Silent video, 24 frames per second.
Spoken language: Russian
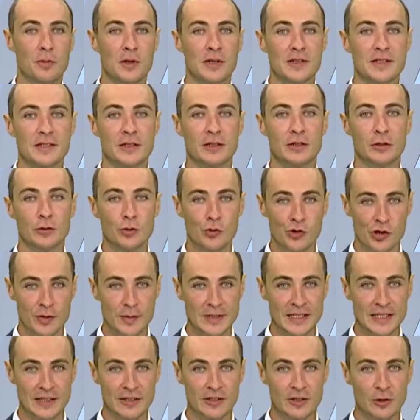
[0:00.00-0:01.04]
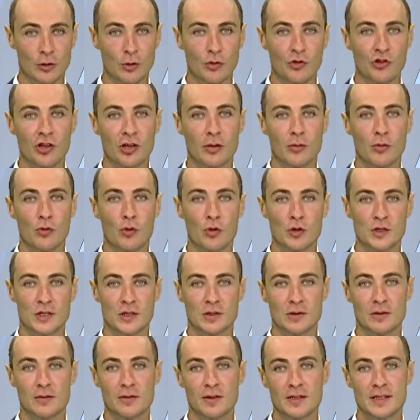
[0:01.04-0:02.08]
признан лучшим сортировщиком
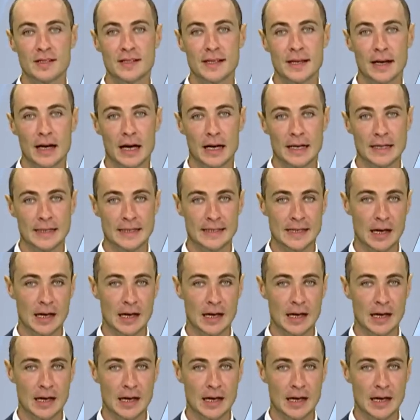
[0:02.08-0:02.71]
коксового цеха.